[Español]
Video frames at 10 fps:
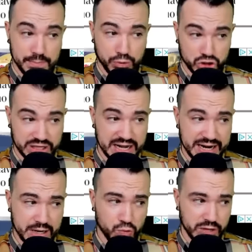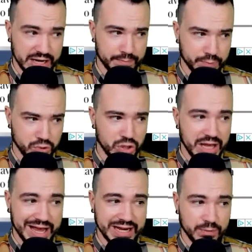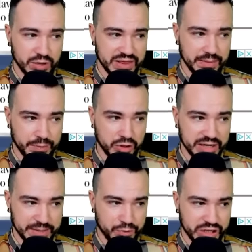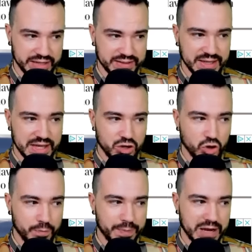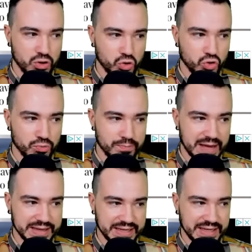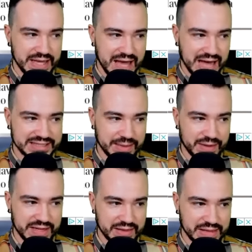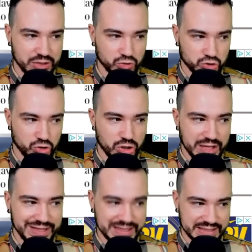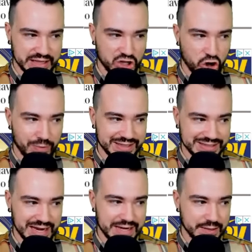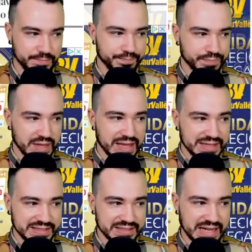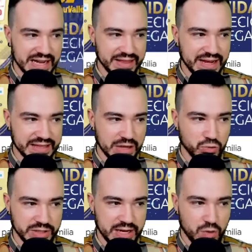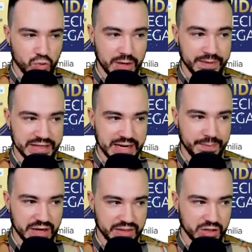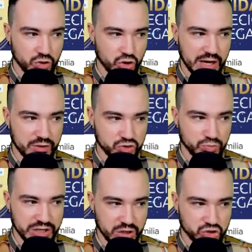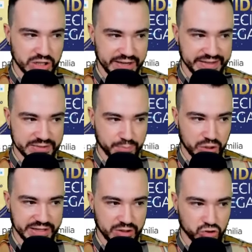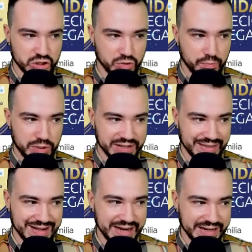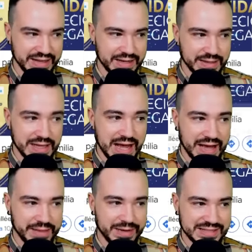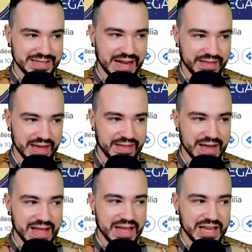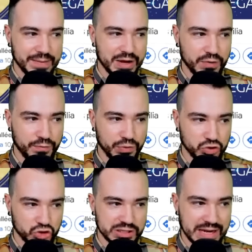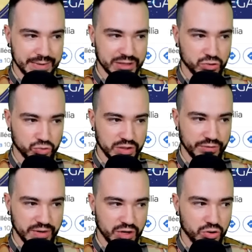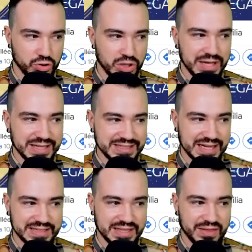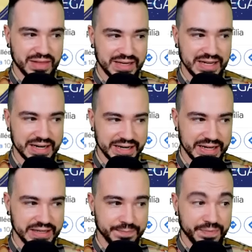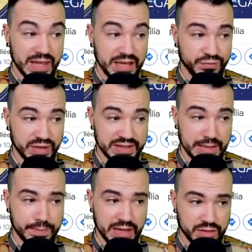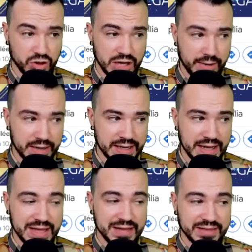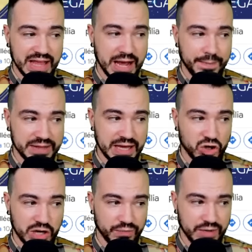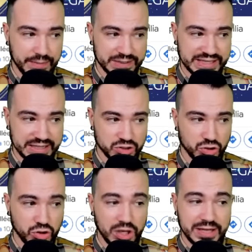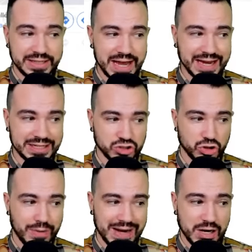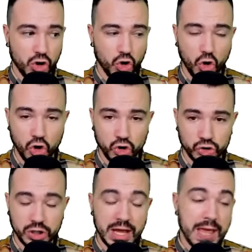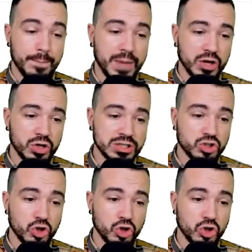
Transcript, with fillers: Por señalar algún ejemplo, en el municipio de Ripollet golpearon con un bate a Isabel Díaz Ayuso y a Santiago Abascal. Sin salir de Cataluña, una mañana aparecieron colgados muñecos de líderes políticos en un puente de Lérida. Además, en la diada quemaron fotos de Alberto Núñez Feijo, Sánchez y el rey, y frente al Palacio de Navarra decapitaron a Felipe VI y a Cristóbal Colón. Pero eso